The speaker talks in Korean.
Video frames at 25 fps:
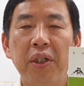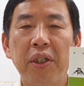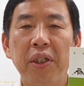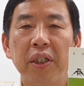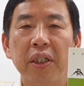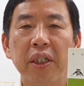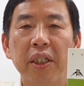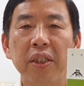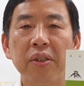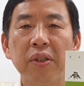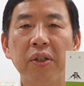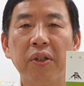
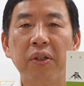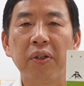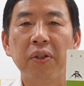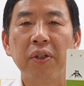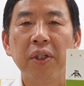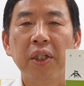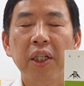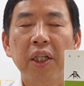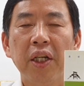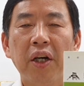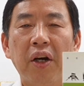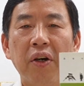그래서
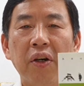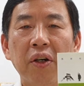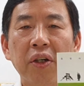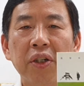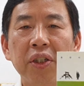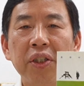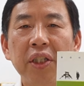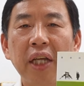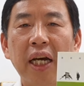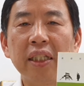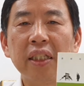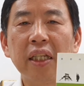어
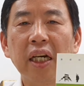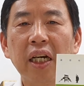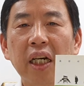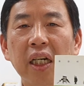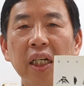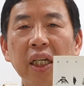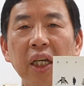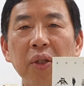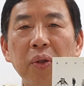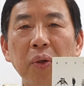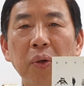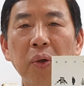근데
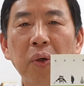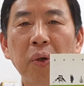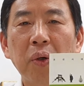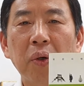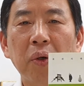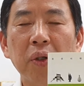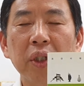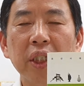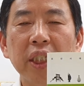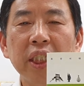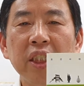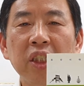
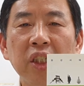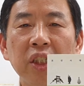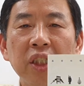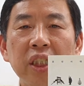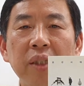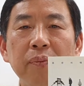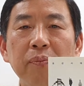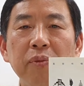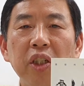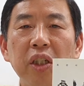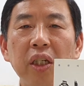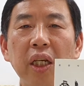안타깝게도
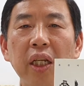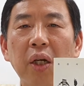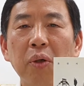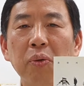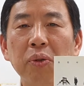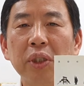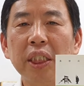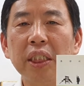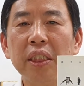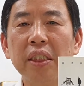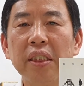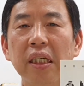2010년에 나온
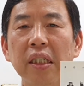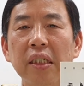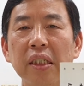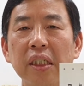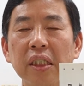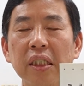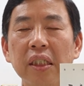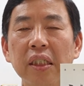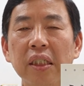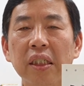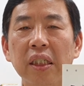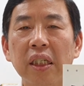이
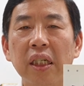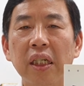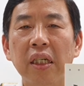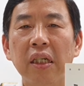책은